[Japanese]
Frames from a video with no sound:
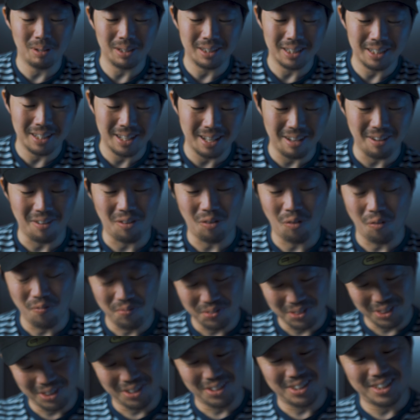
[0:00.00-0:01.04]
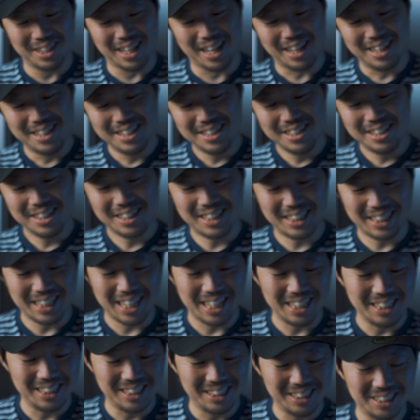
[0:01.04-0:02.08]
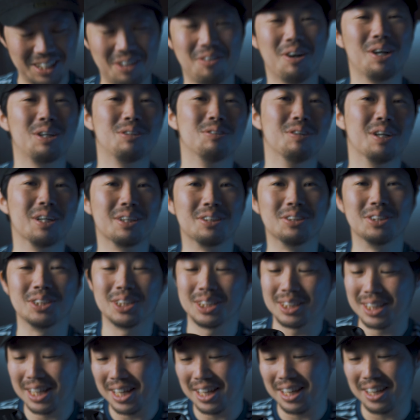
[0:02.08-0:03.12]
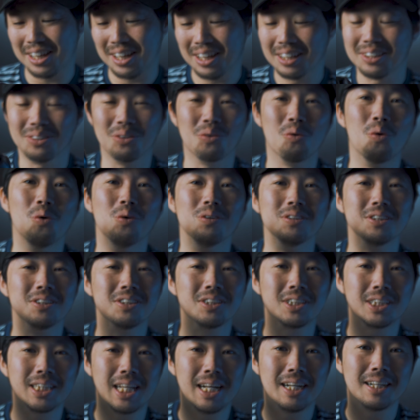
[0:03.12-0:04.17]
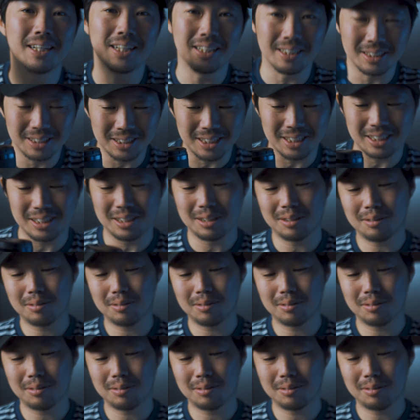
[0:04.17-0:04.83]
めてで、本当にね、期待してワクワクして、えっ、ー、と、購入したレンズです。